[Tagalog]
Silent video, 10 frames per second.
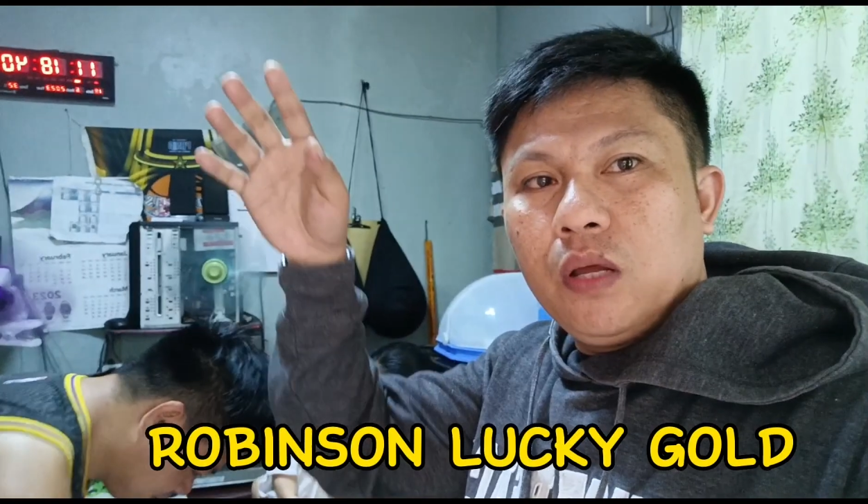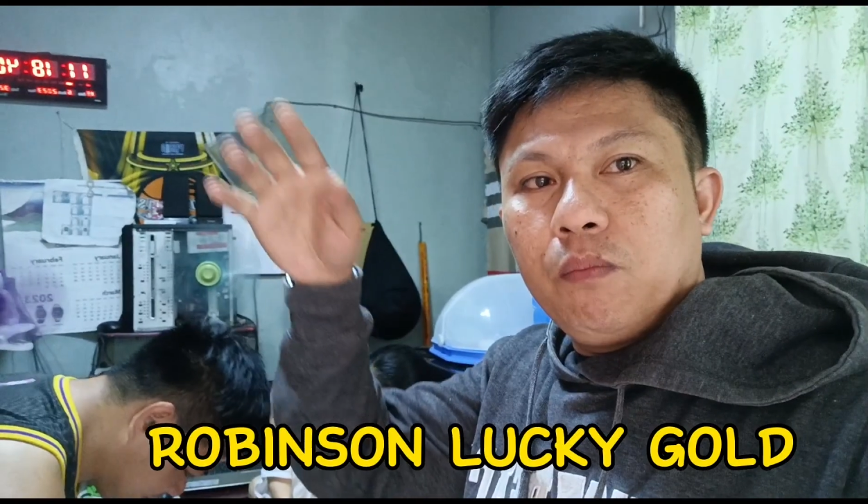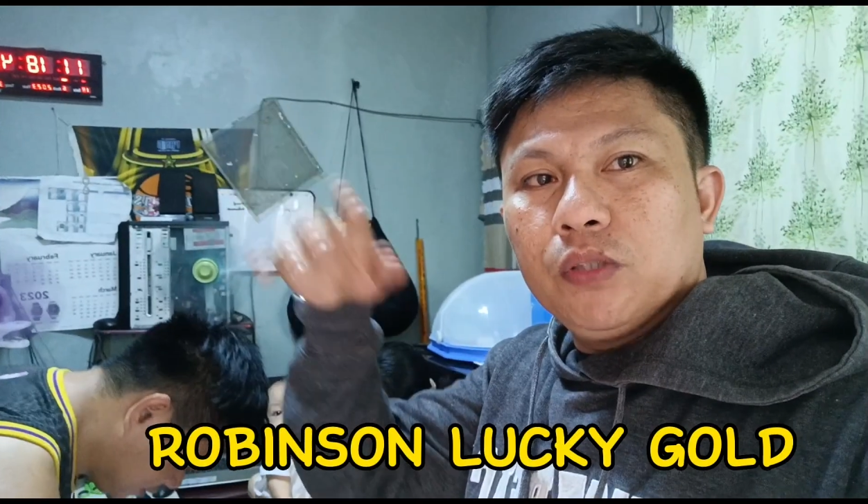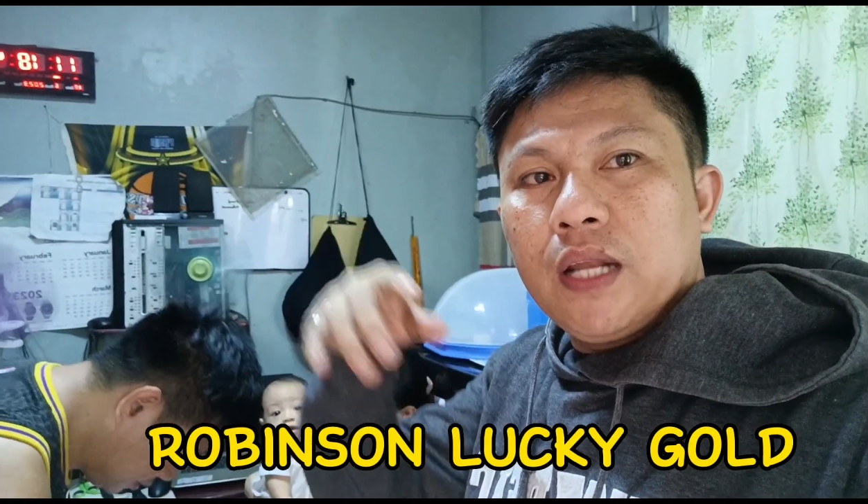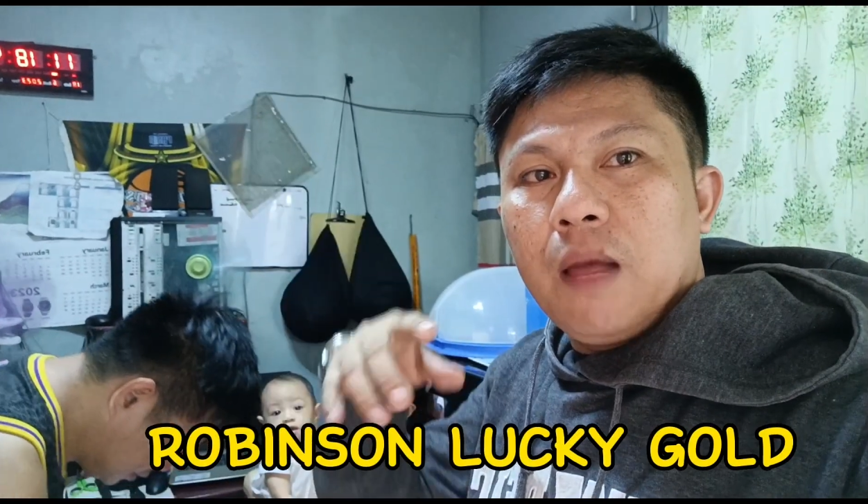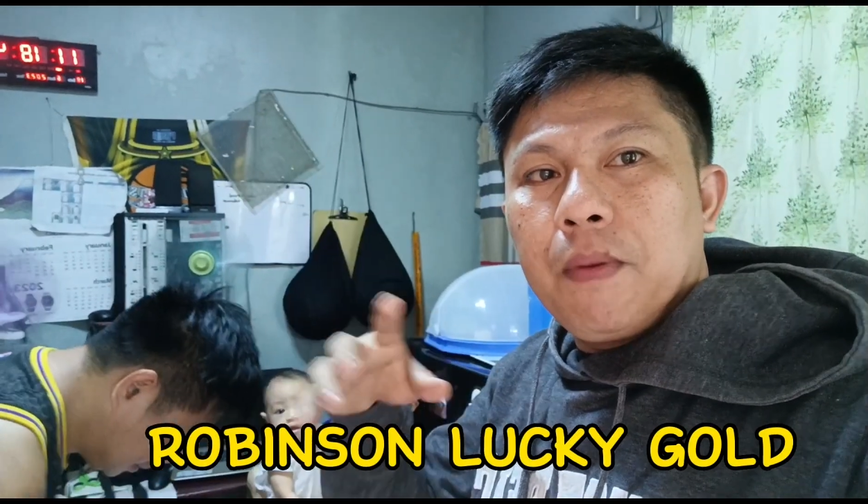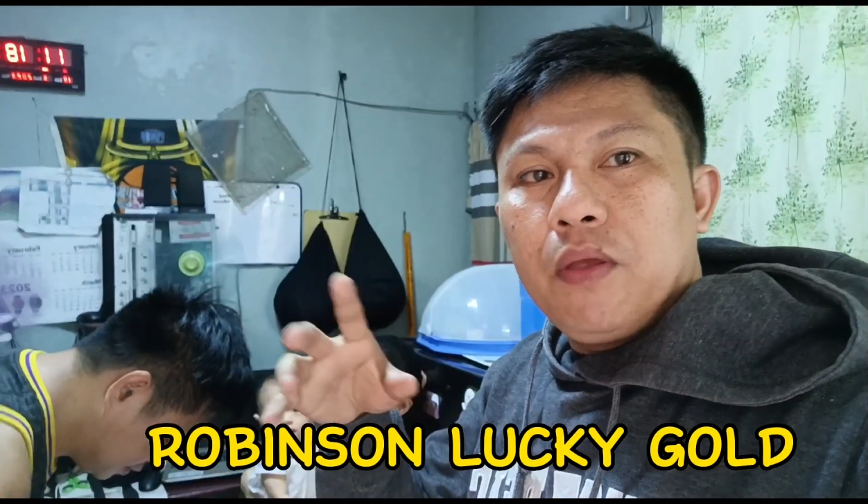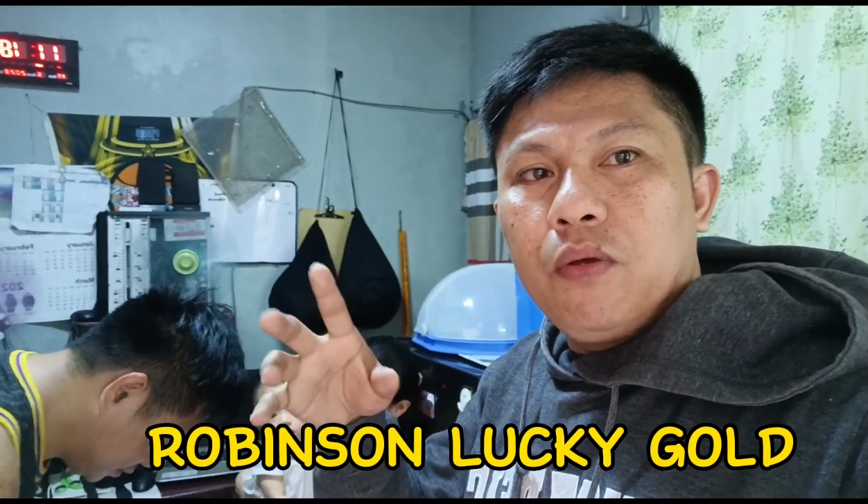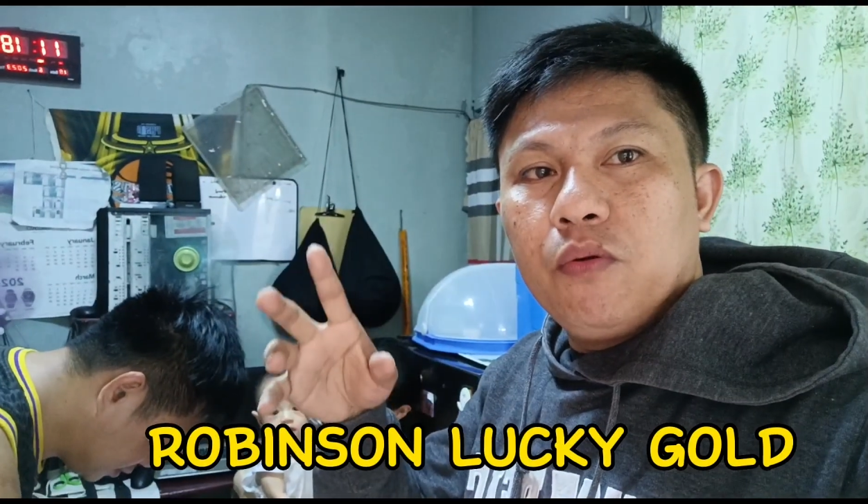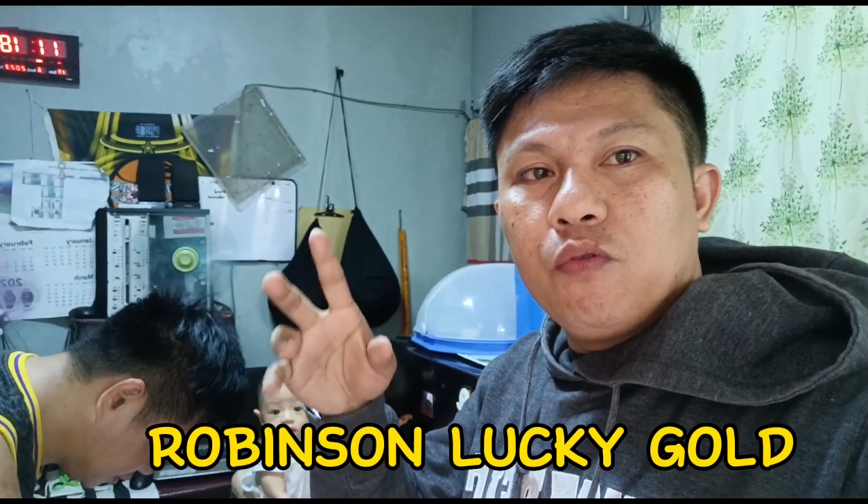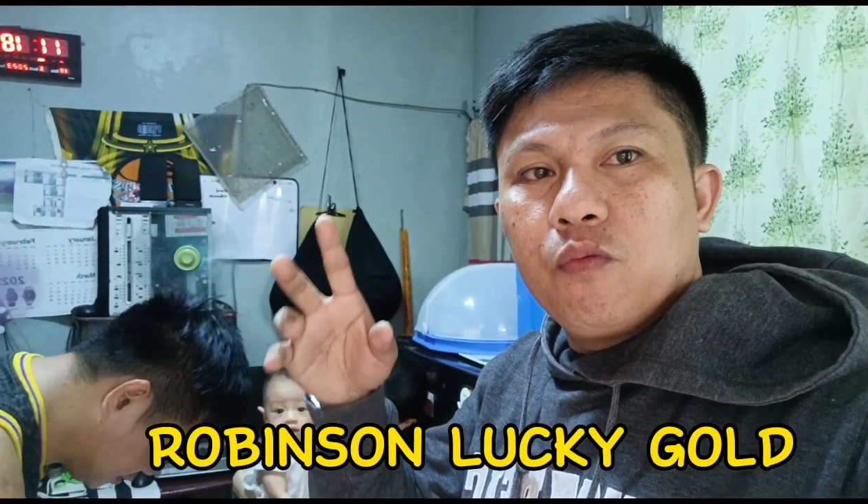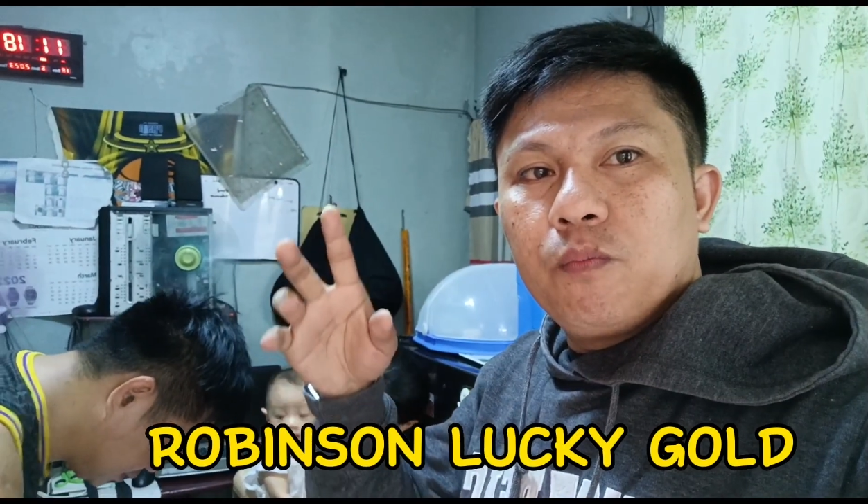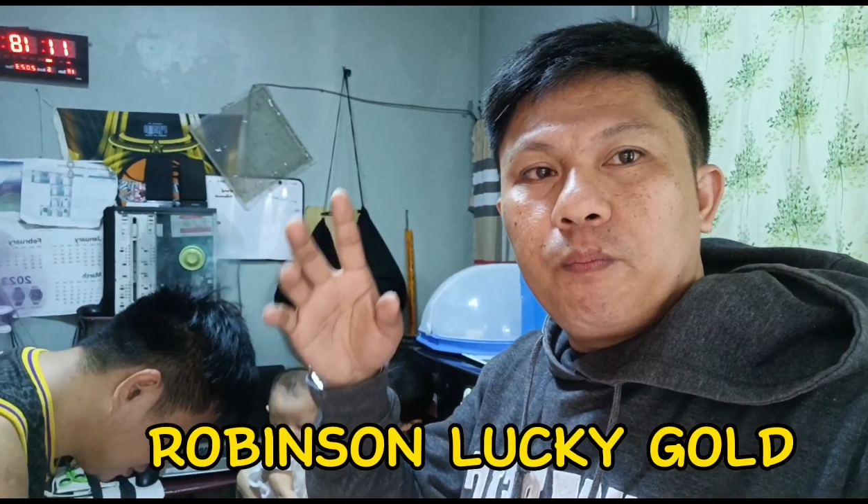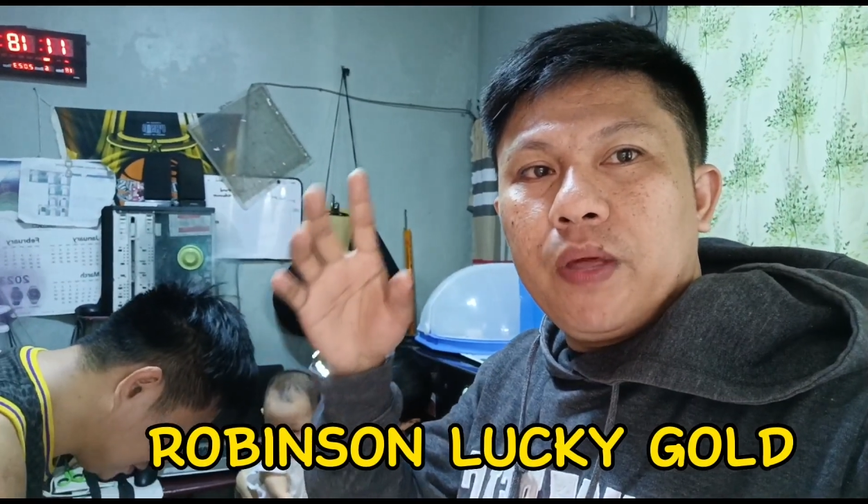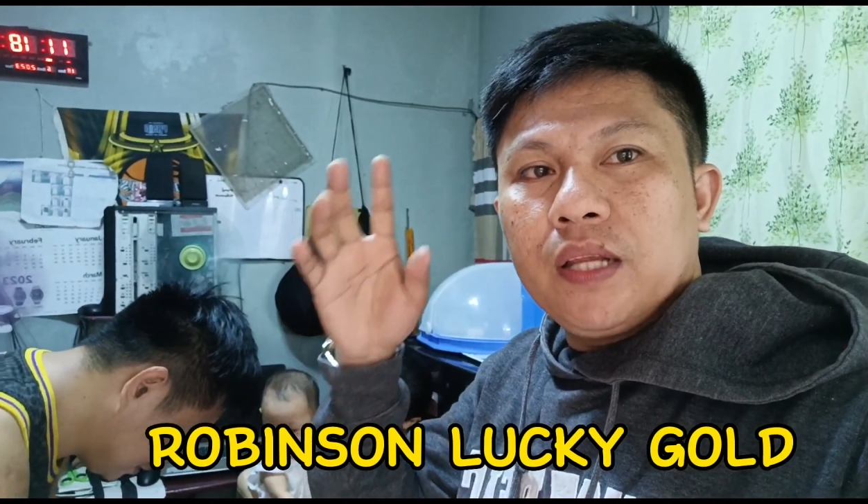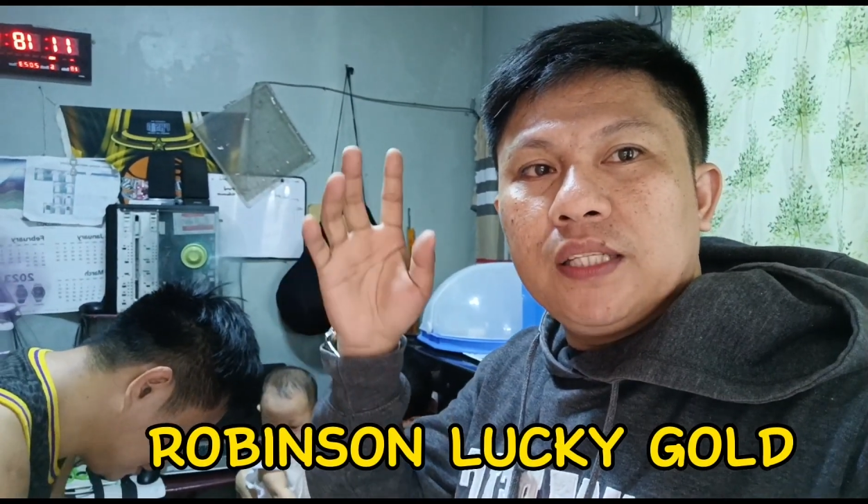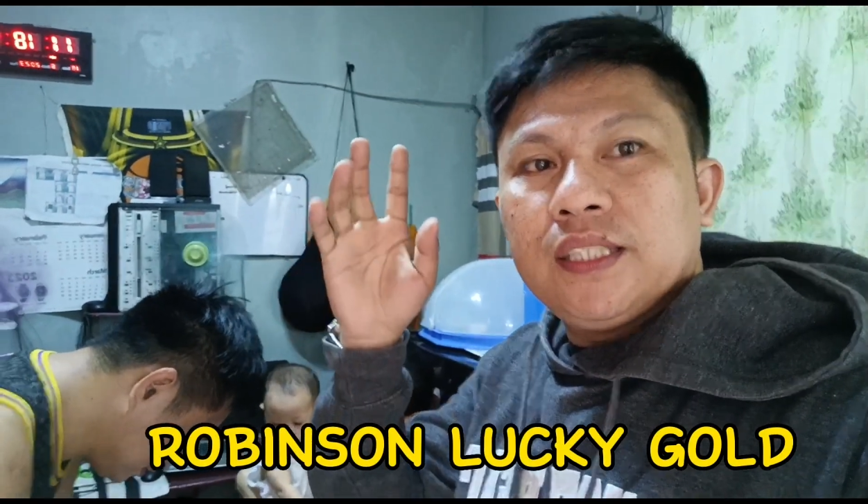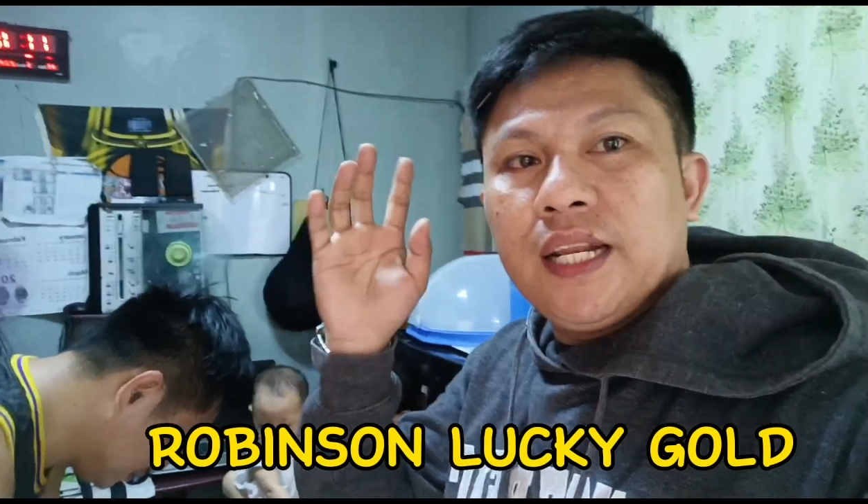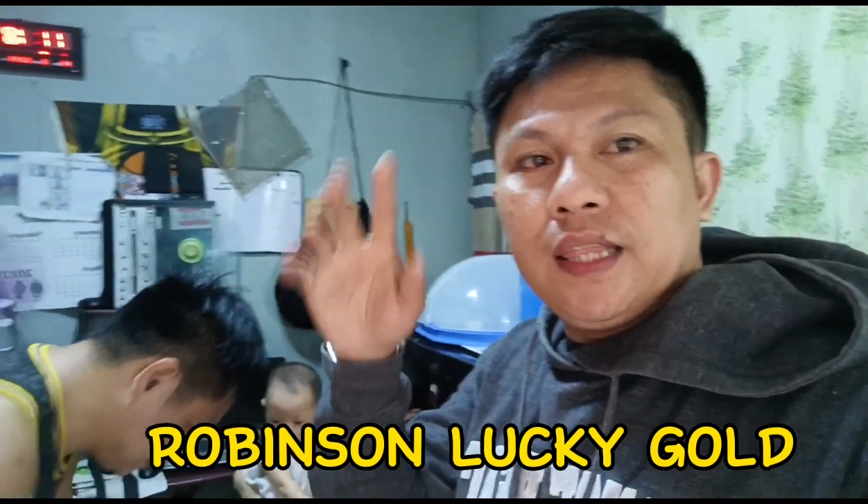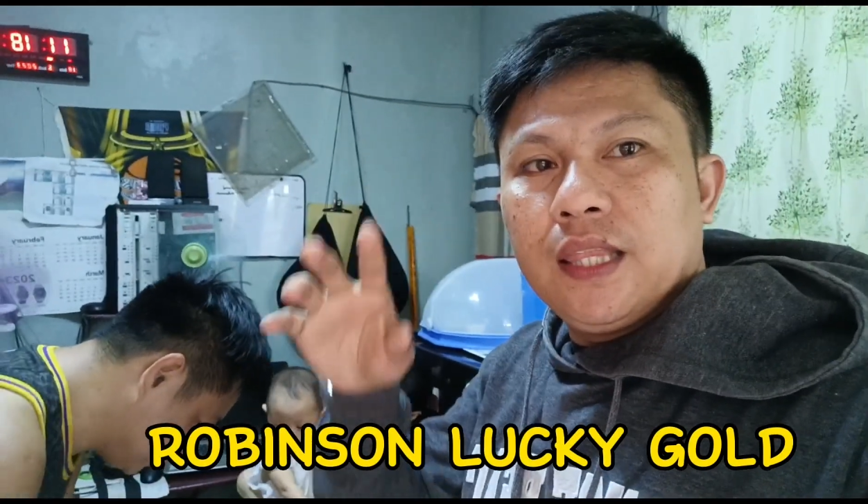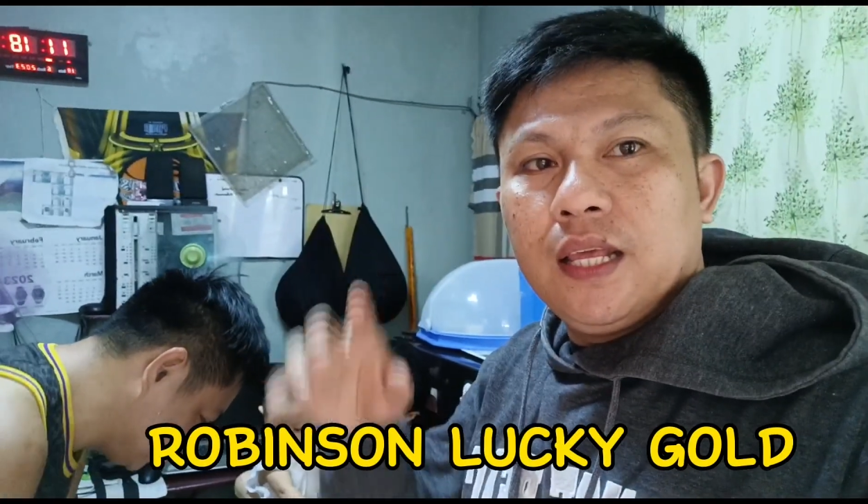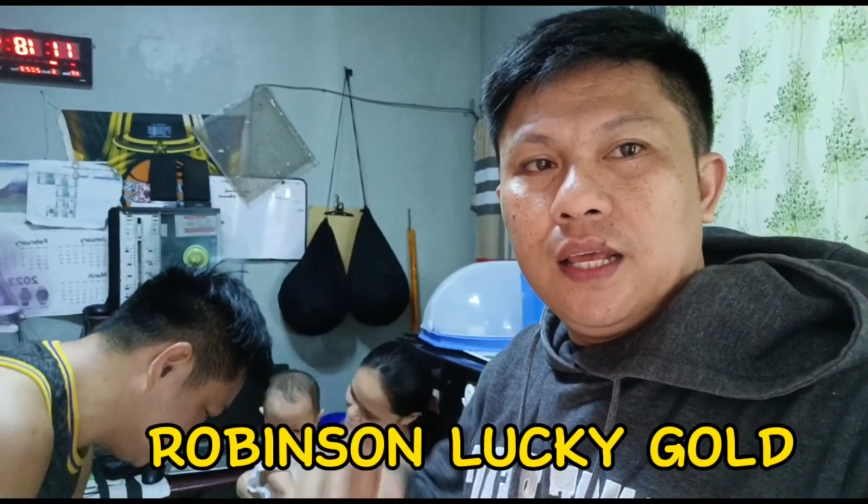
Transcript: Tapos sarapin nyo yung pera sa street.